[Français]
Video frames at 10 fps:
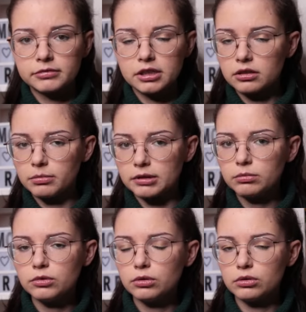J'étais genre, bah
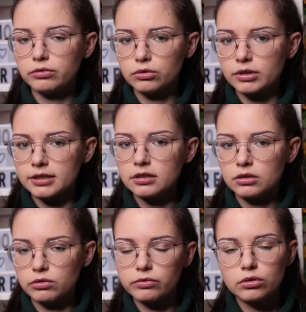non, monsieur, je veux choisir
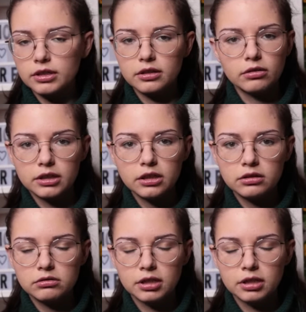je veux qu'il y en ait.